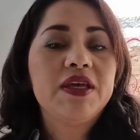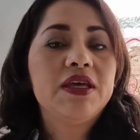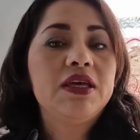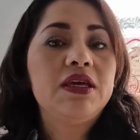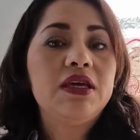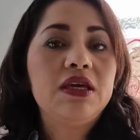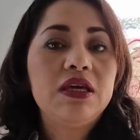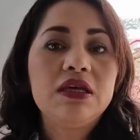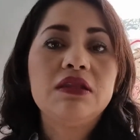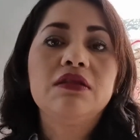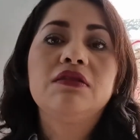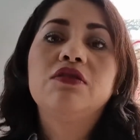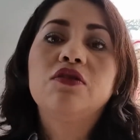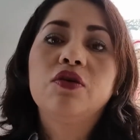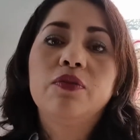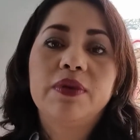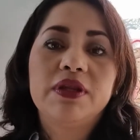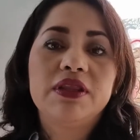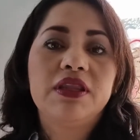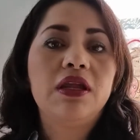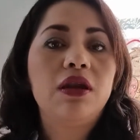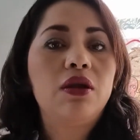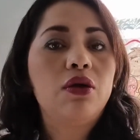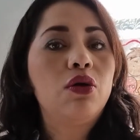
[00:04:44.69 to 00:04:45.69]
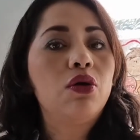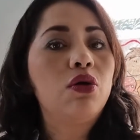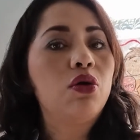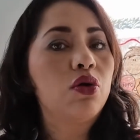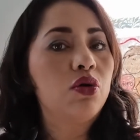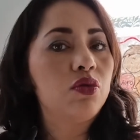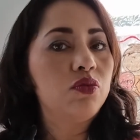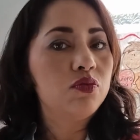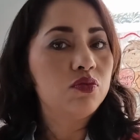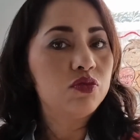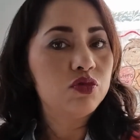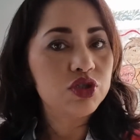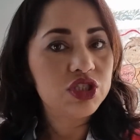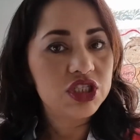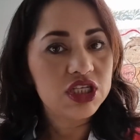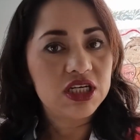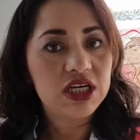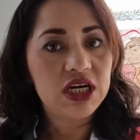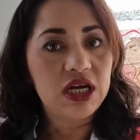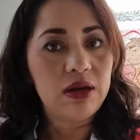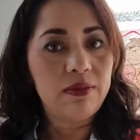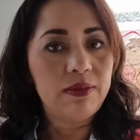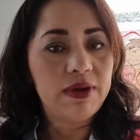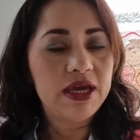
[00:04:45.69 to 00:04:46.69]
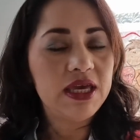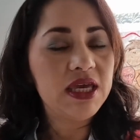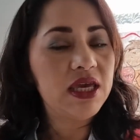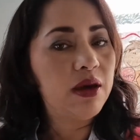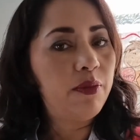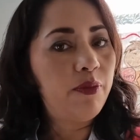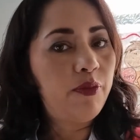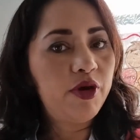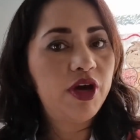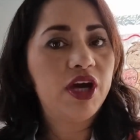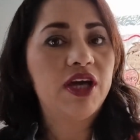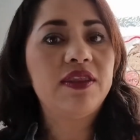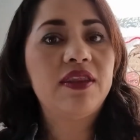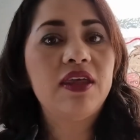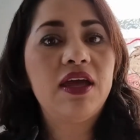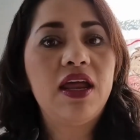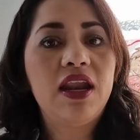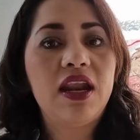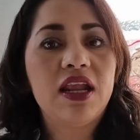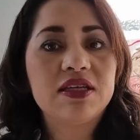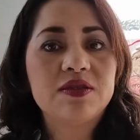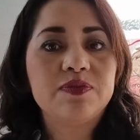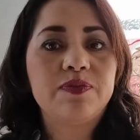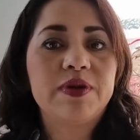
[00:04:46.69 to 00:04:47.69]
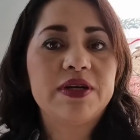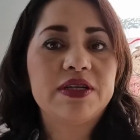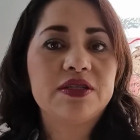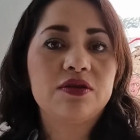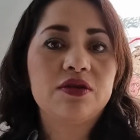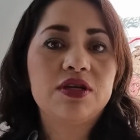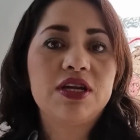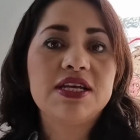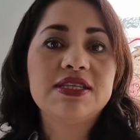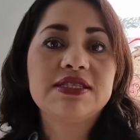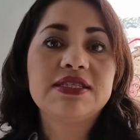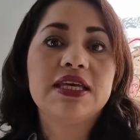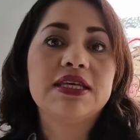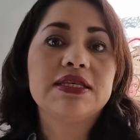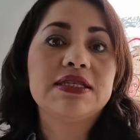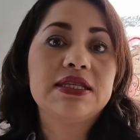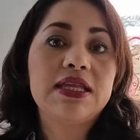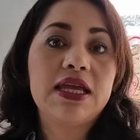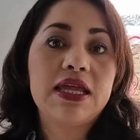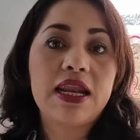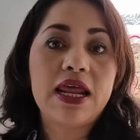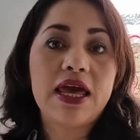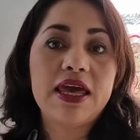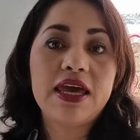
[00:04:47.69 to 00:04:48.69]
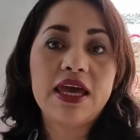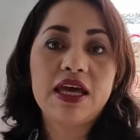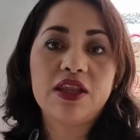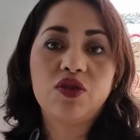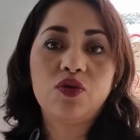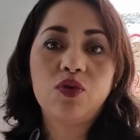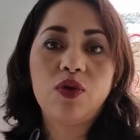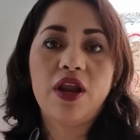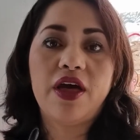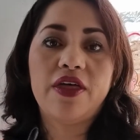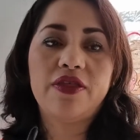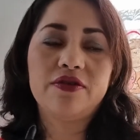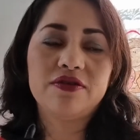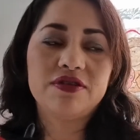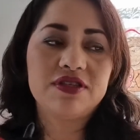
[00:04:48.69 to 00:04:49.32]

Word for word: y tómatelo con mucha calma y apóyate de las personas que estén ahí a tu lado.